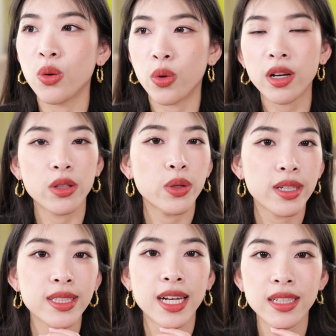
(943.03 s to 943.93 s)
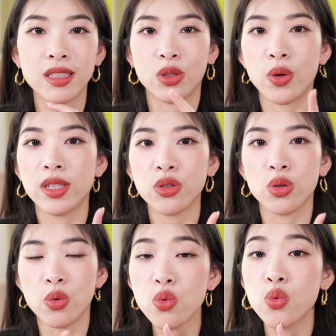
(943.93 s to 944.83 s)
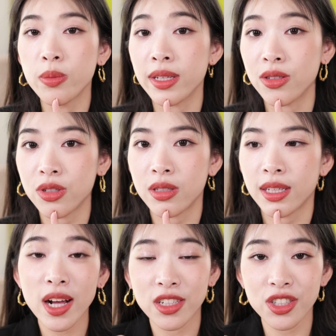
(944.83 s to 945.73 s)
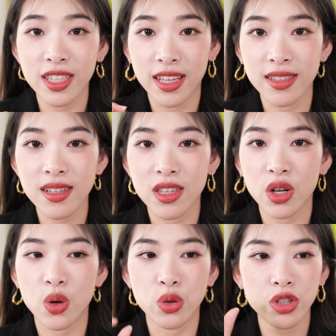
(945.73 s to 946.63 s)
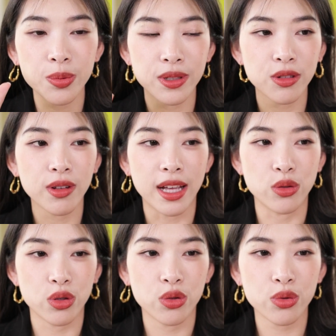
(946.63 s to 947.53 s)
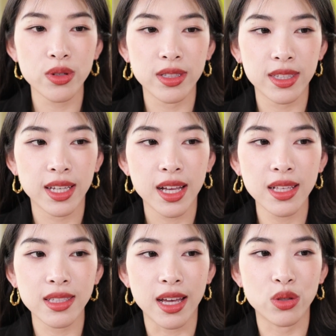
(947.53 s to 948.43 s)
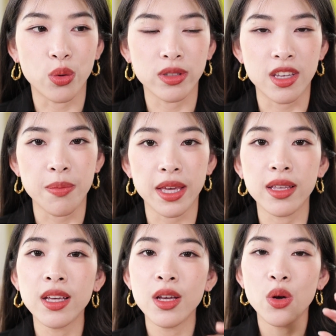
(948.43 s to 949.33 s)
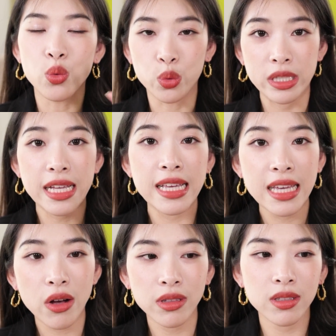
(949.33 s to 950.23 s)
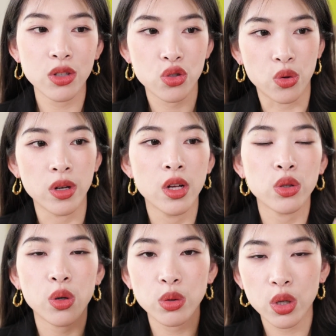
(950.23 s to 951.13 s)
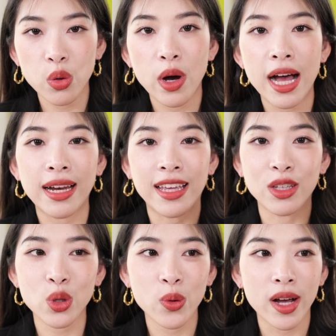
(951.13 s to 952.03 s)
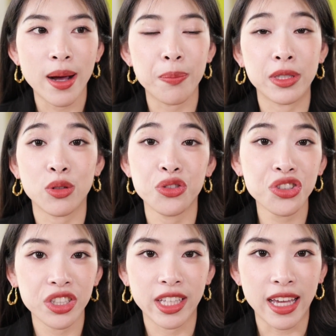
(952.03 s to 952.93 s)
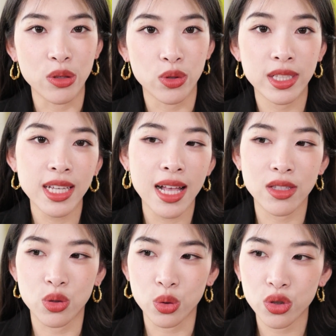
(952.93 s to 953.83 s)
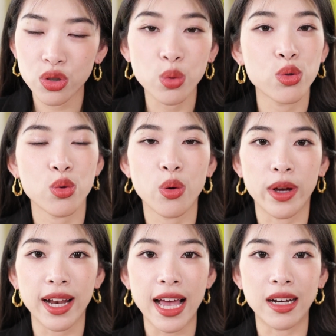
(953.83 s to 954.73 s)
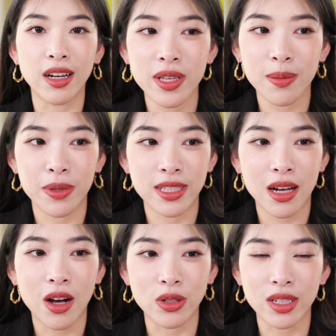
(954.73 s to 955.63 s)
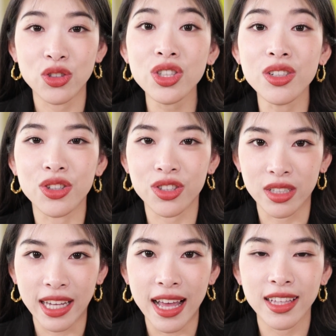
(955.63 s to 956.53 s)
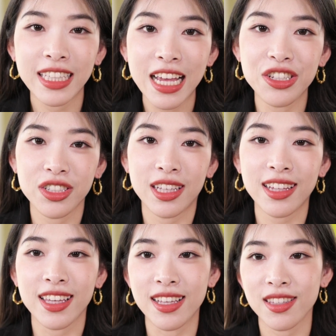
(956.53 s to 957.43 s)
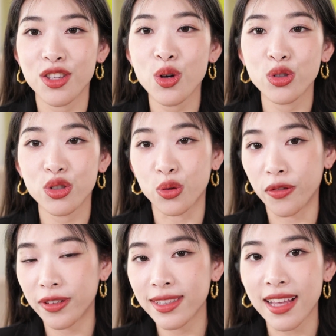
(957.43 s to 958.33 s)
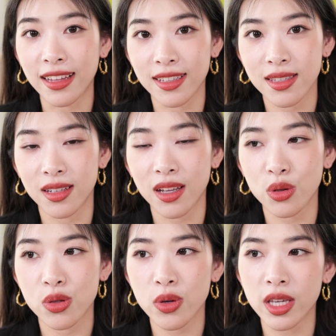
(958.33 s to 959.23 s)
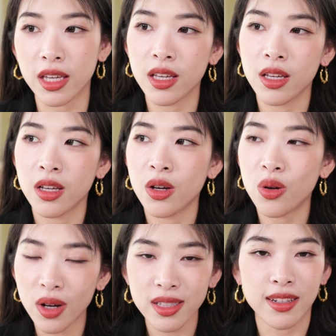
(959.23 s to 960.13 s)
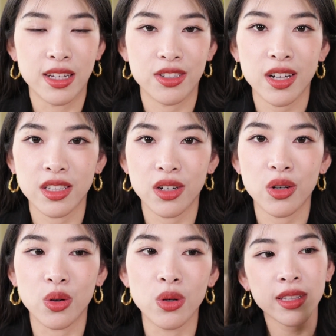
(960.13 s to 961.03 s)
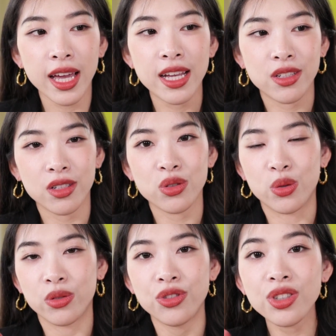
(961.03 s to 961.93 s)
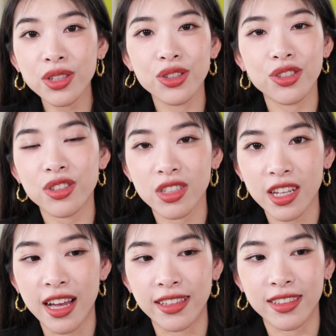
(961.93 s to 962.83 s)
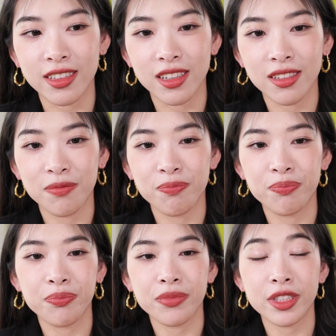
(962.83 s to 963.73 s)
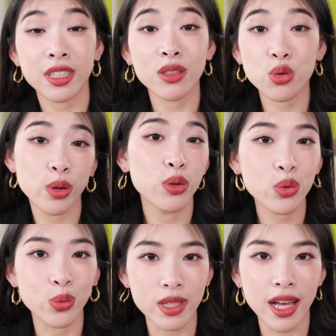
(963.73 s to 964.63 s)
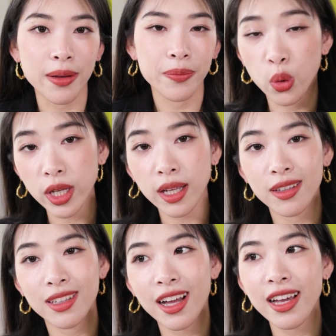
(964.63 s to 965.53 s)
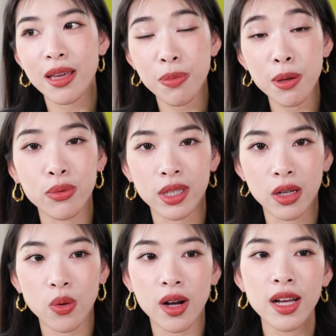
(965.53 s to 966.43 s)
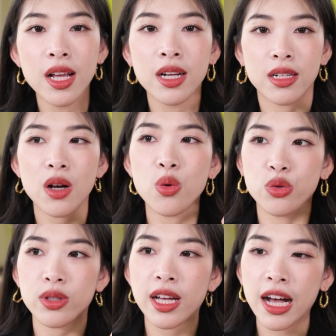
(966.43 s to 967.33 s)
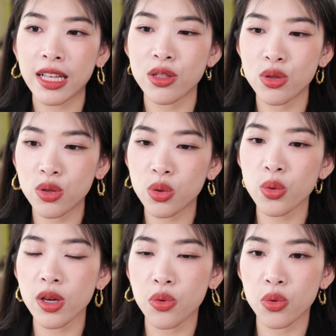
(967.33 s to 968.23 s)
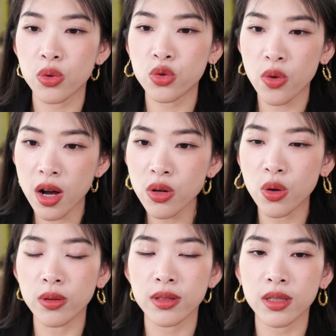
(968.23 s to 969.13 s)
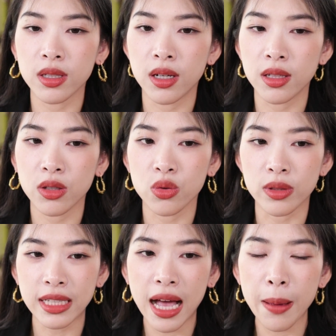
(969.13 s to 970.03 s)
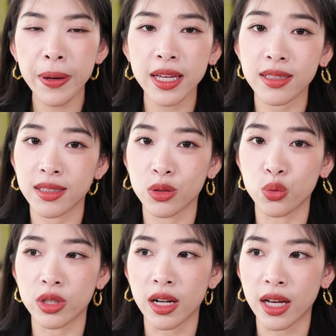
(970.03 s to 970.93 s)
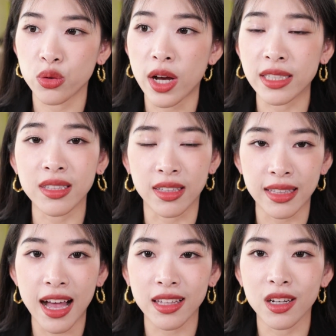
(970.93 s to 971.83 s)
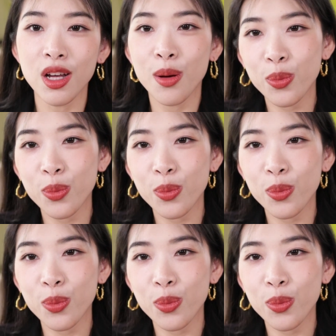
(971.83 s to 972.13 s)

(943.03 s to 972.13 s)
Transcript: 我可能会更加喜欢这种雾面质地，画上这个颜色以后，是不是就感觉瞬间刚才从前面五三幺的那种通透啊、灵动啊、比较稚嫩的感觉，一下子就收缩回来了，变得比较好像正式感。但是呢，它的颜色又是那种芬达的色调，所以画在脸上以后，带着那种正式感的青春度在，同样的呢，它也不荧光。然后我觉得它。对于妆容的那种搭配性度上来说，还是挺大的。